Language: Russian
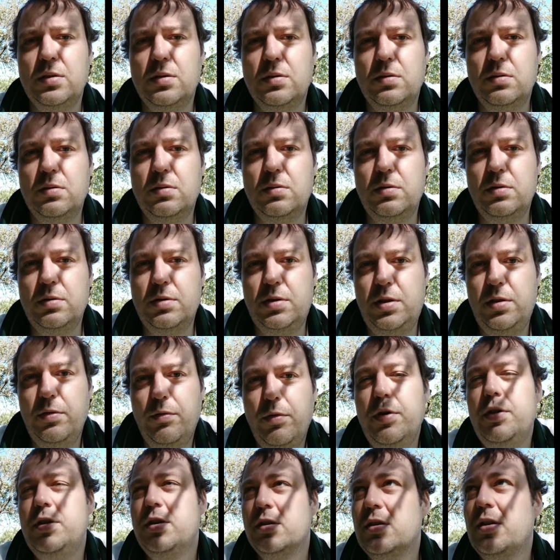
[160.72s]
э,
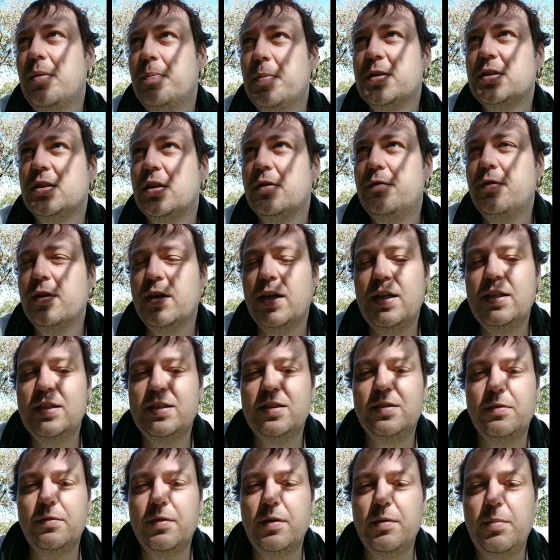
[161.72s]
сегодня на
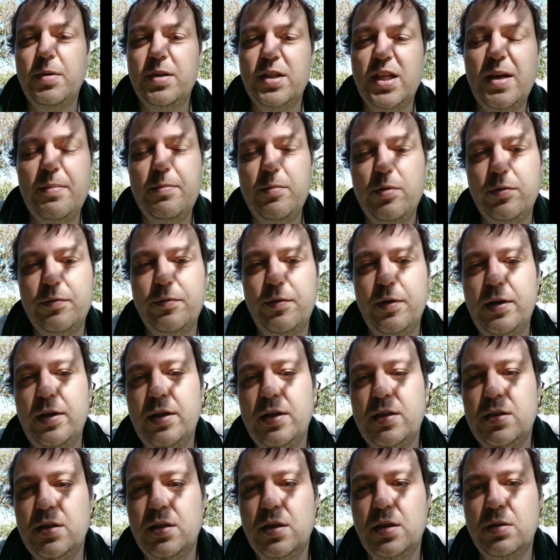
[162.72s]
пресс-конференции временами он
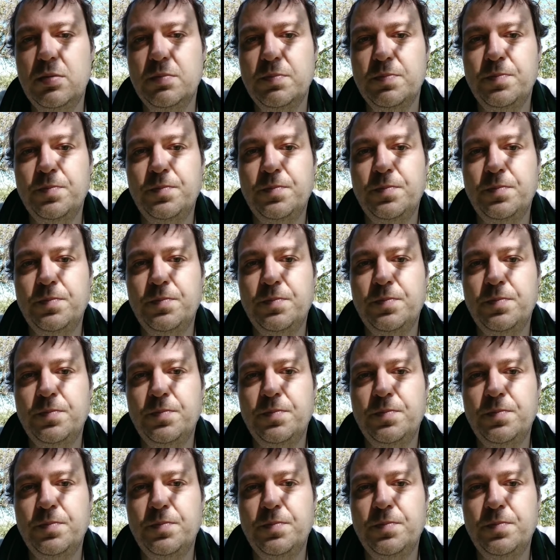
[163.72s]
выглядел